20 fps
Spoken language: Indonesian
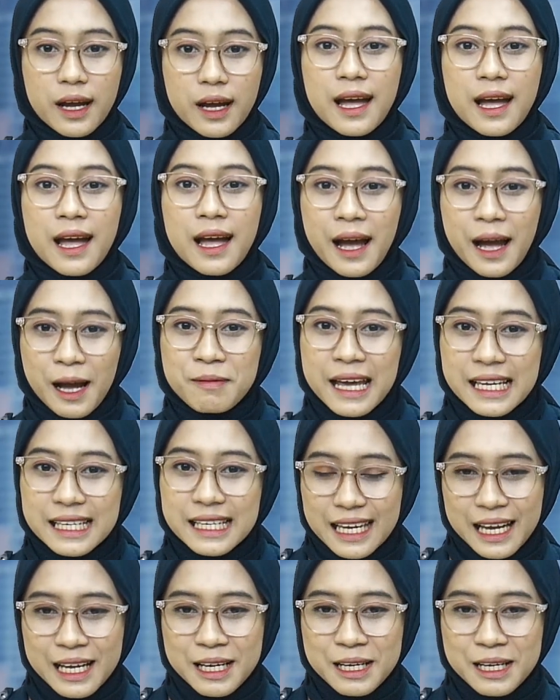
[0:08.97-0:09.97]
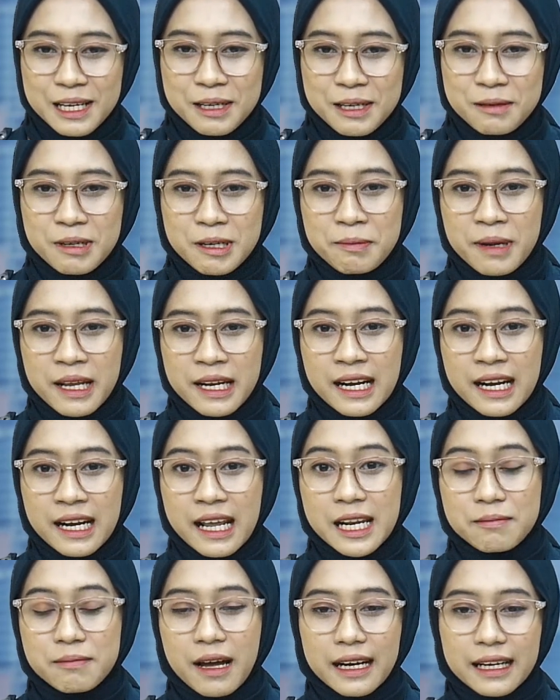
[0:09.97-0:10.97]
Kabar baiknya, berbeda
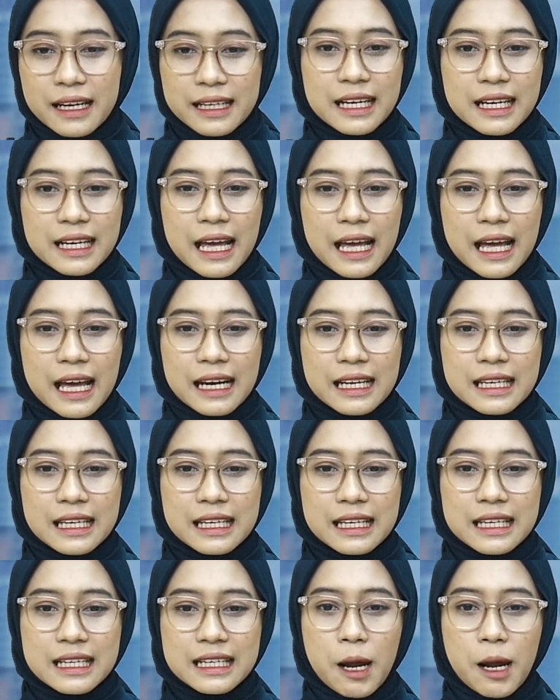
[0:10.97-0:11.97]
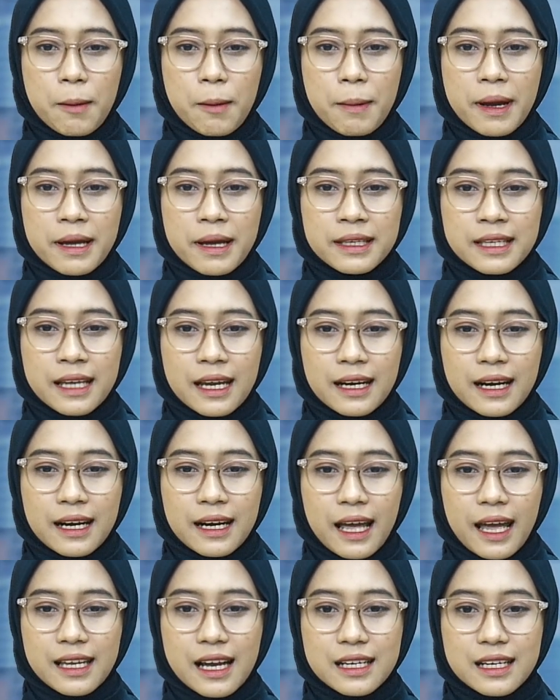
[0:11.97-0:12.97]
dari kemarin, hari ini tidak banyak
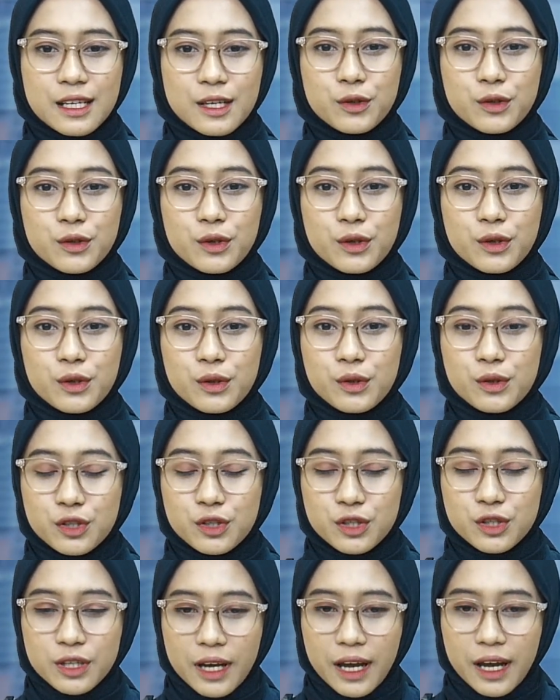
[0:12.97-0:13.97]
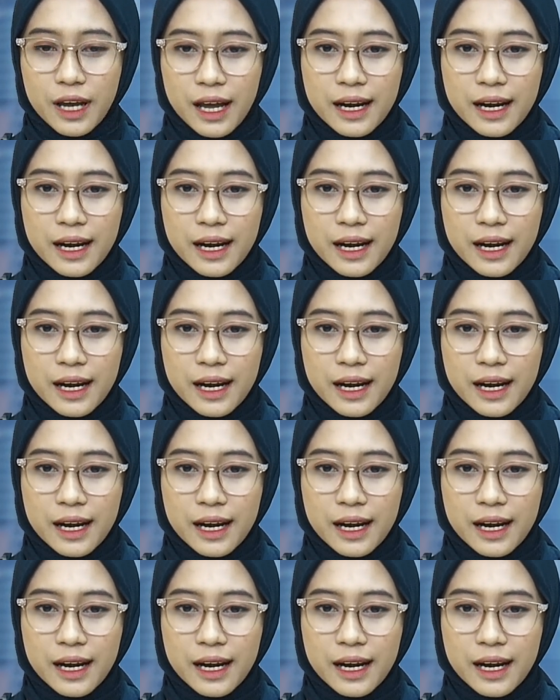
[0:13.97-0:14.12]
daerah yang diguyur hujan,